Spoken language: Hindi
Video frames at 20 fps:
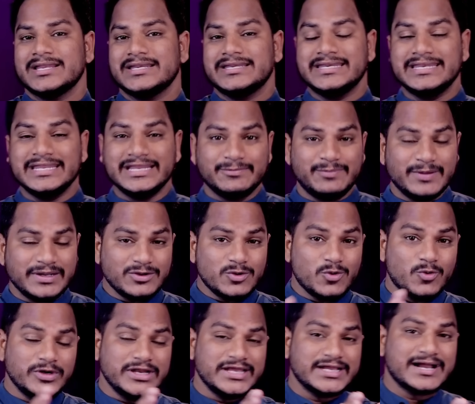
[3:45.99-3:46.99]
निर्भर
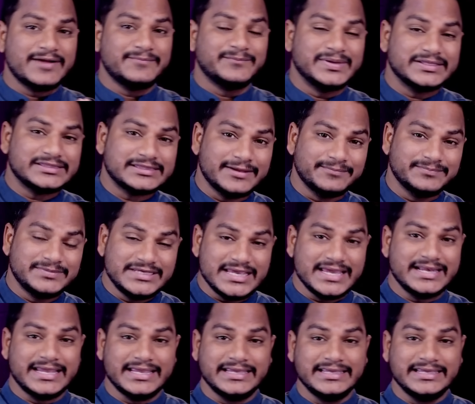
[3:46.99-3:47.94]
होने का मतलब ये